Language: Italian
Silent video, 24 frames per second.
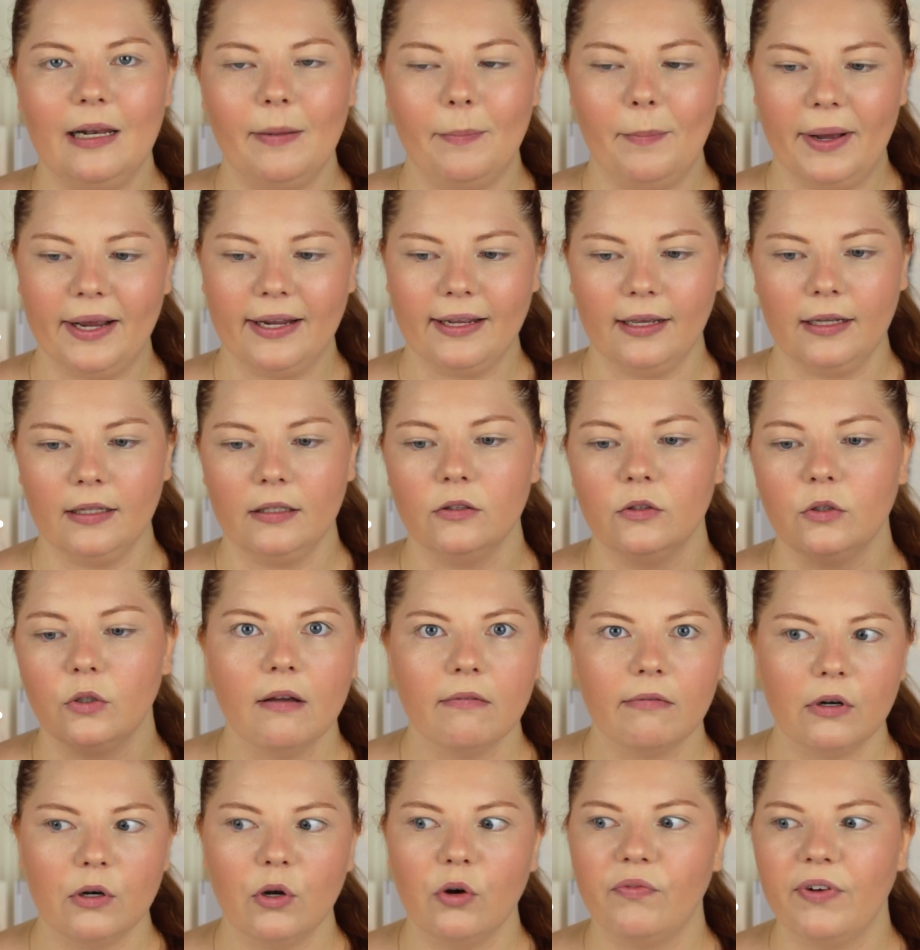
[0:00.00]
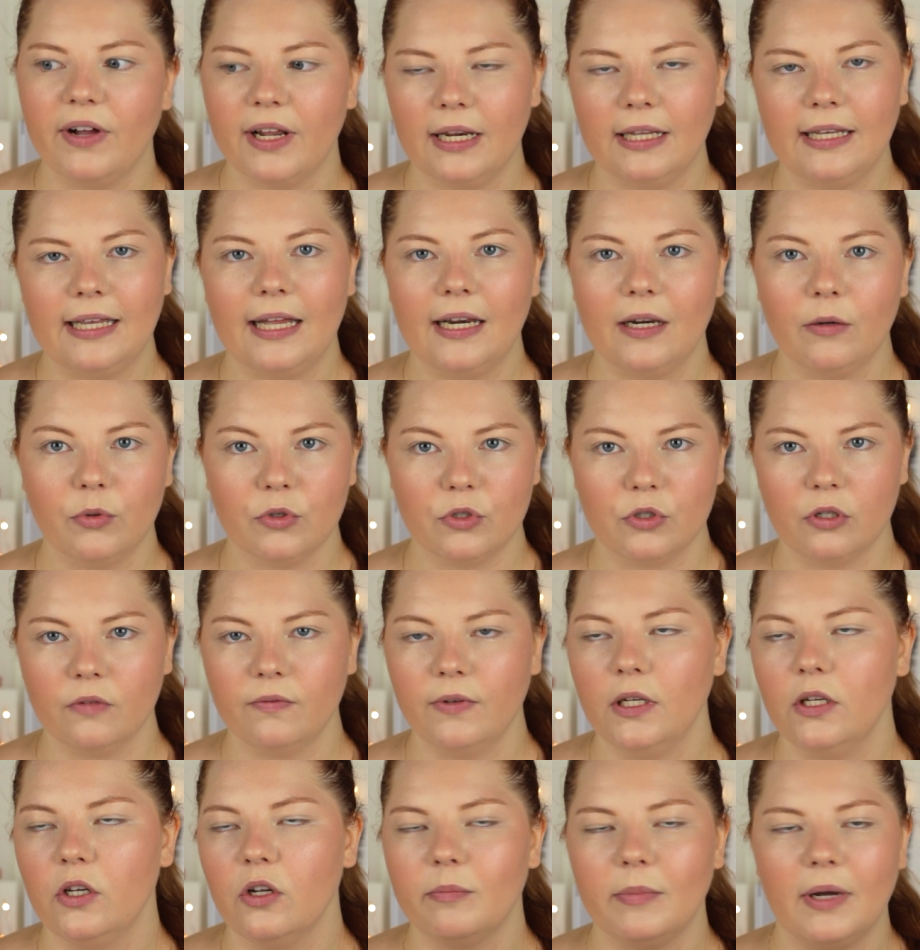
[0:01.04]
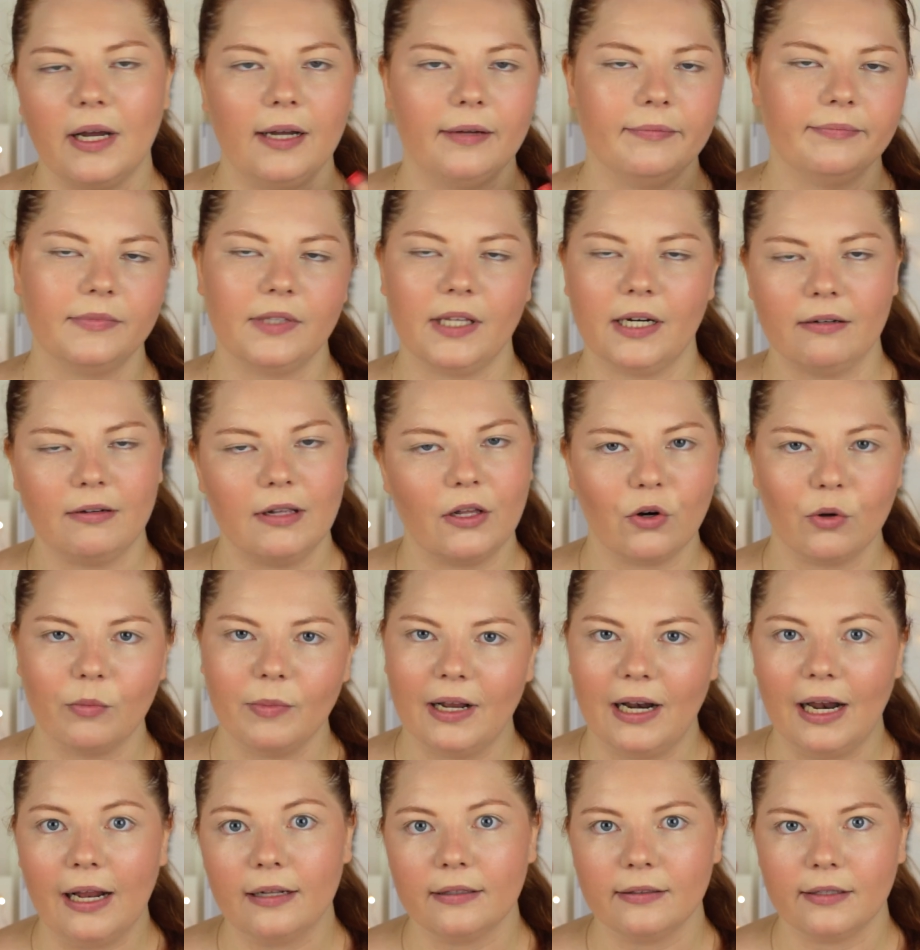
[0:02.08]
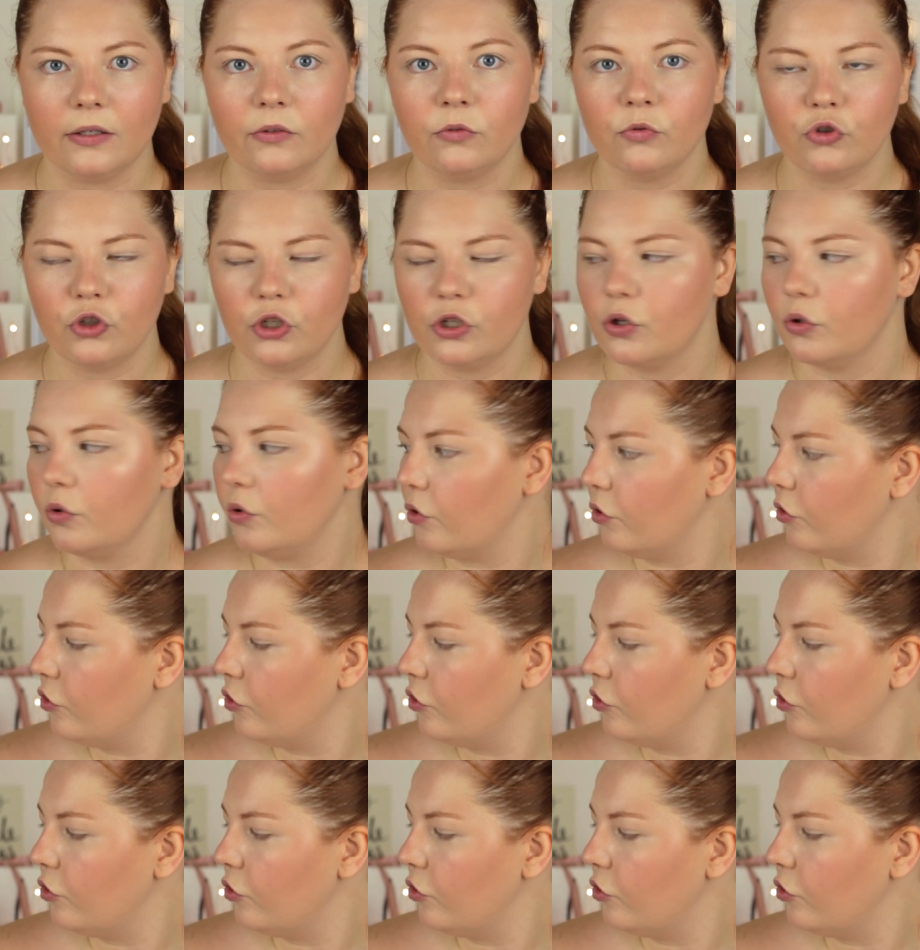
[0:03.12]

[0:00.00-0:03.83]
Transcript: il pacchetto volevo fare ieri questo video ma tra una roba e l'altra non ci sono